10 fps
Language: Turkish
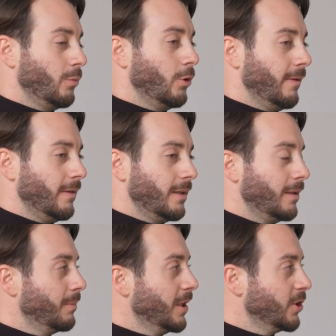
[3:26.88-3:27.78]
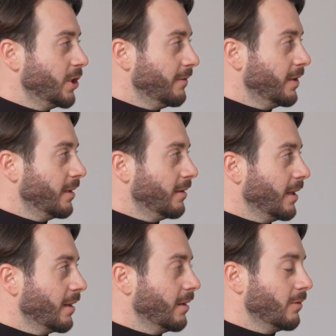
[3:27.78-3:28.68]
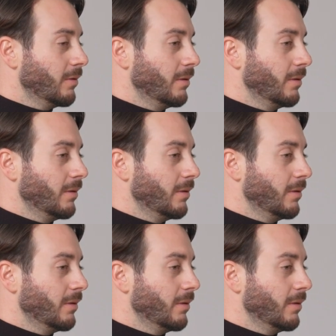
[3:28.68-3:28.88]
Bu evleri birinci evi de tekrar